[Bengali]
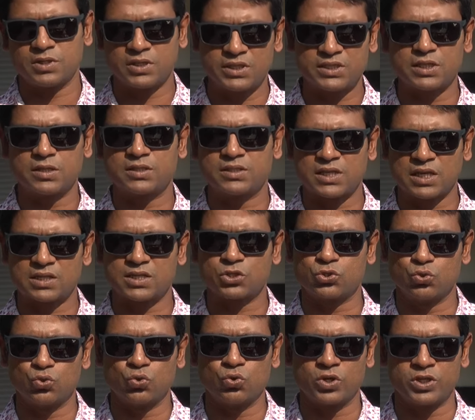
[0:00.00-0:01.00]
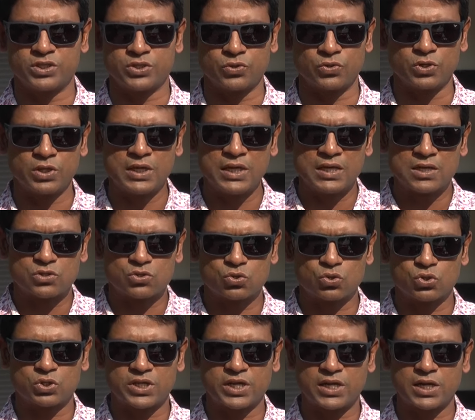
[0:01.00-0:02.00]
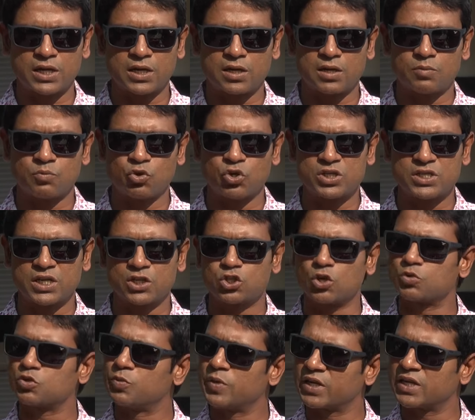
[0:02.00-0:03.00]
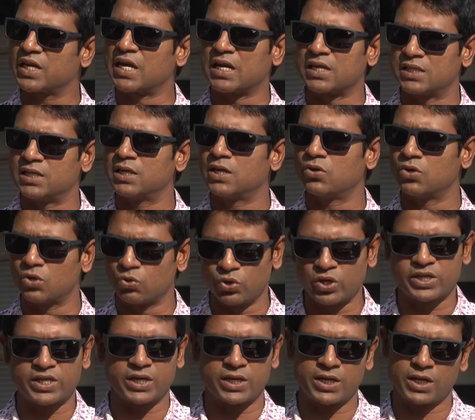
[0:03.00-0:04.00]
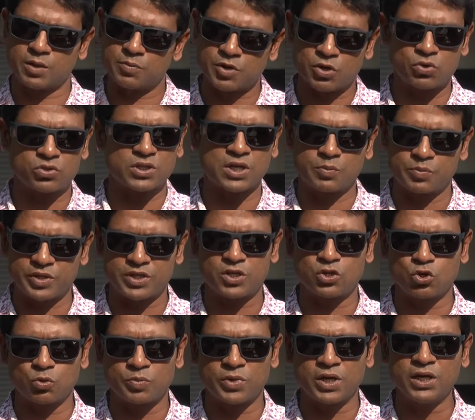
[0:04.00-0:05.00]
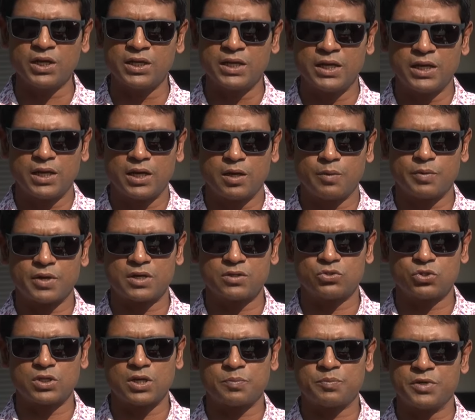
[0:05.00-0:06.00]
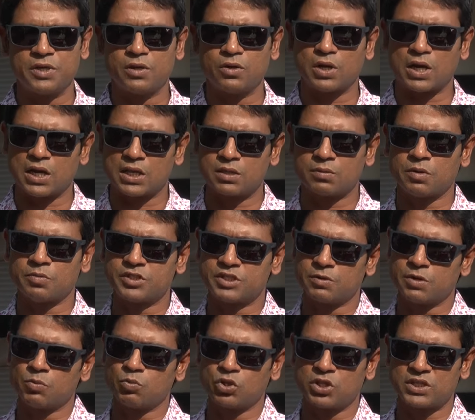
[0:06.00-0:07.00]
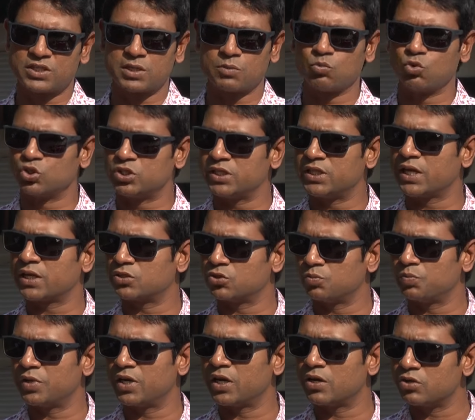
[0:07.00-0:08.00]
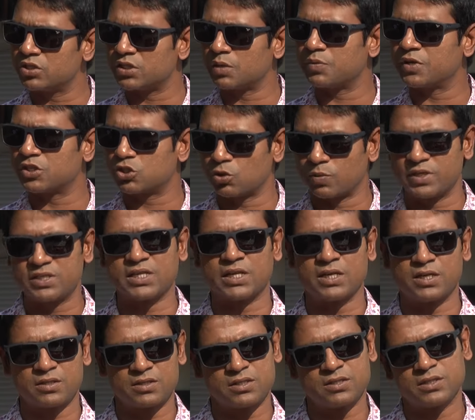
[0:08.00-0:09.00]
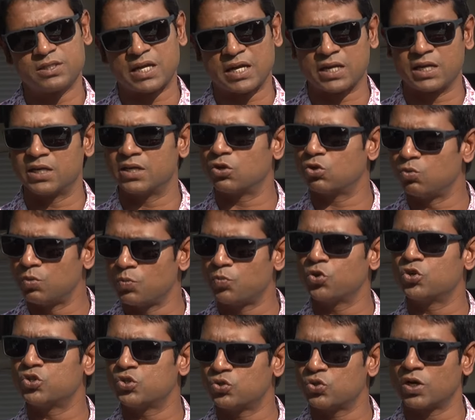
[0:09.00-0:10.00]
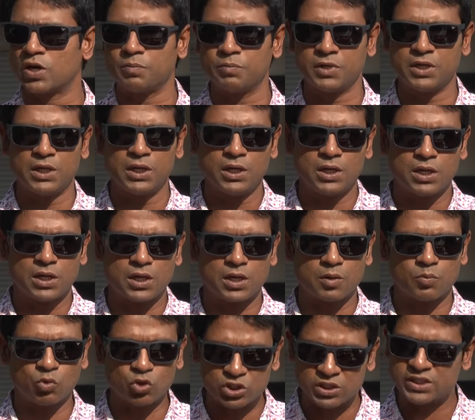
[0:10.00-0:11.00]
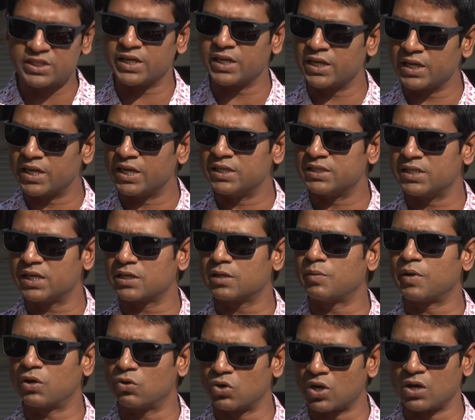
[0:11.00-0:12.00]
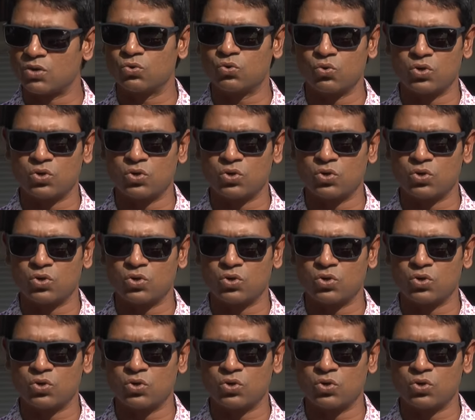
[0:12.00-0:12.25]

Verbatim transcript: নিজের যাত্রা শুরু করেছে তো সেটা বরিশালে সবসময় একটা ঘাটতির কারণে হয়ে থাকে এবারও তার ব্যতিক্রম না এবার যদি আপনি আলাদাভাবে সেভাবে বলতে চান মজিদ একজন প্লেয়ার রয়েছে আপনারা সবাই জানেন ঢাকা লিগে খুবই পরিচিত নাম মজিদ সেখানে খেলছে একটা ভালো রানও